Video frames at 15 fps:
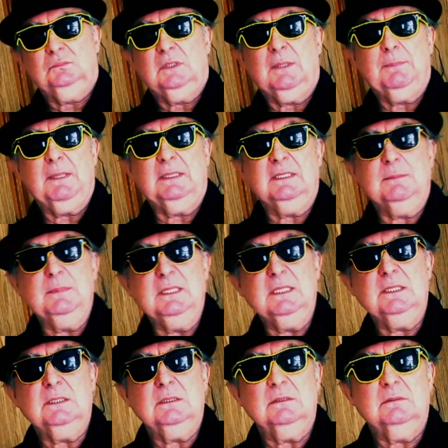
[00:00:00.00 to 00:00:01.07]
La
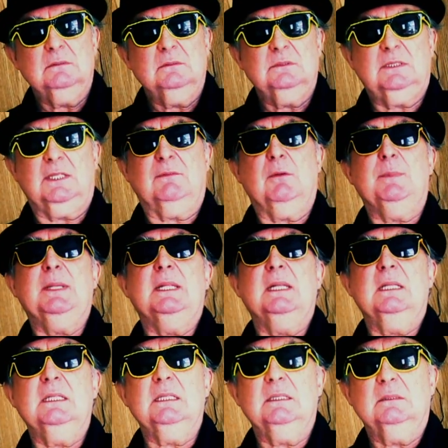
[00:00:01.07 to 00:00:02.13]
pandémie, ça va bien
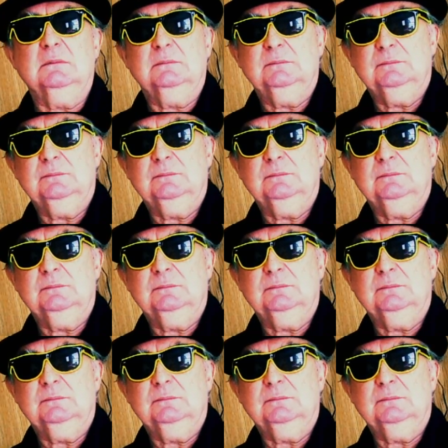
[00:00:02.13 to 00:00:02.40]
aller.